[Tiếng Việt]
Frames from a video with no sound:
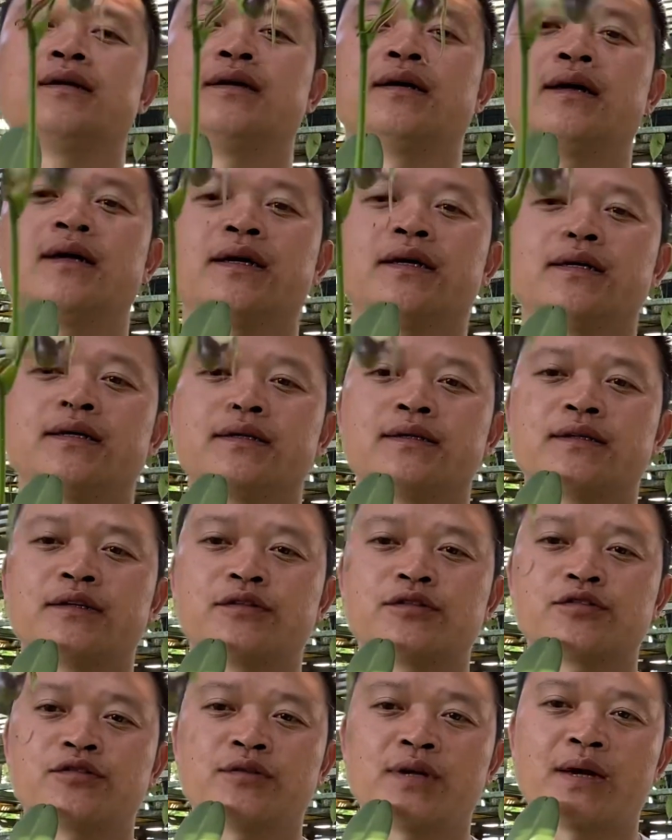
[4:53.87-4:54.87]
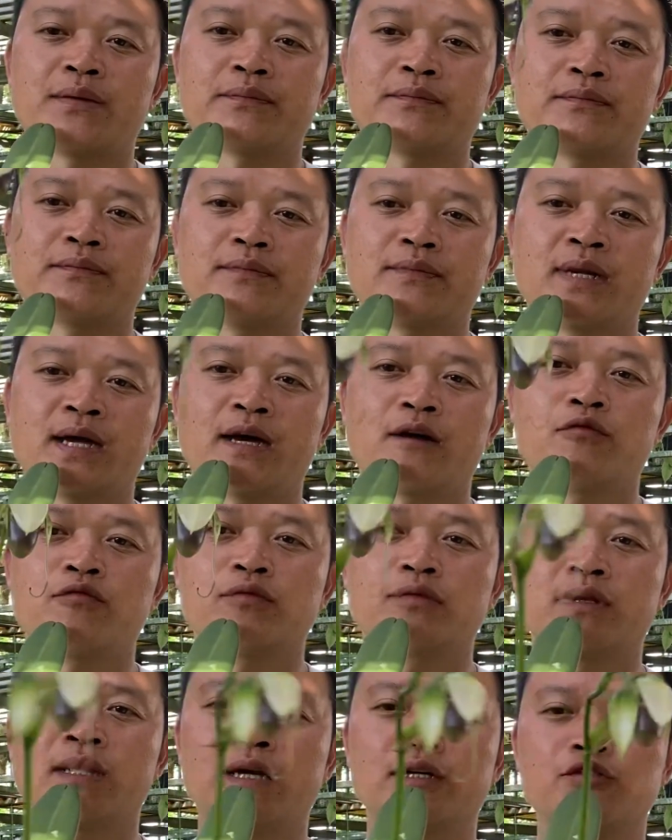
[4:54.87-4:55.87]
Đấy, chậu số 5 đang
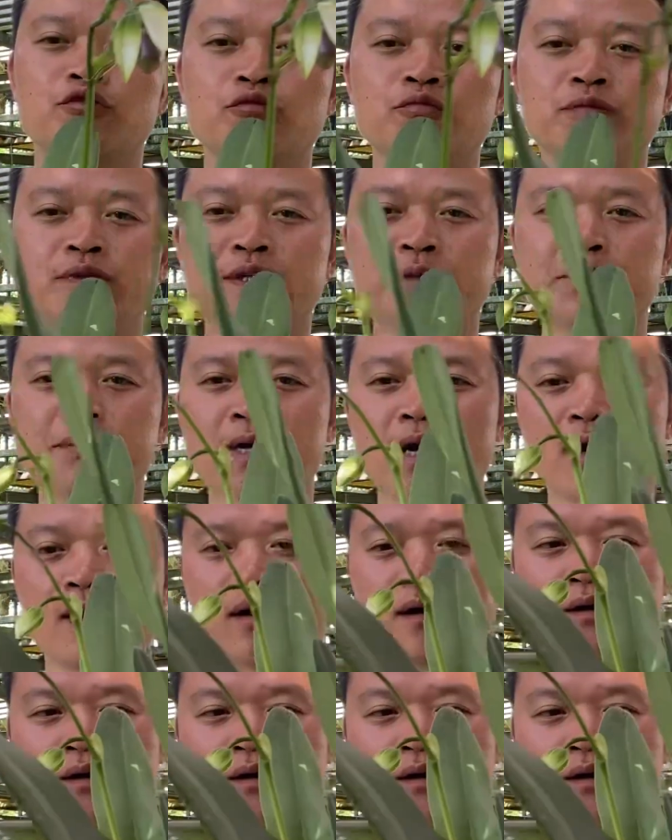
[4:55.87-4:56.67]
đang chùm chím nở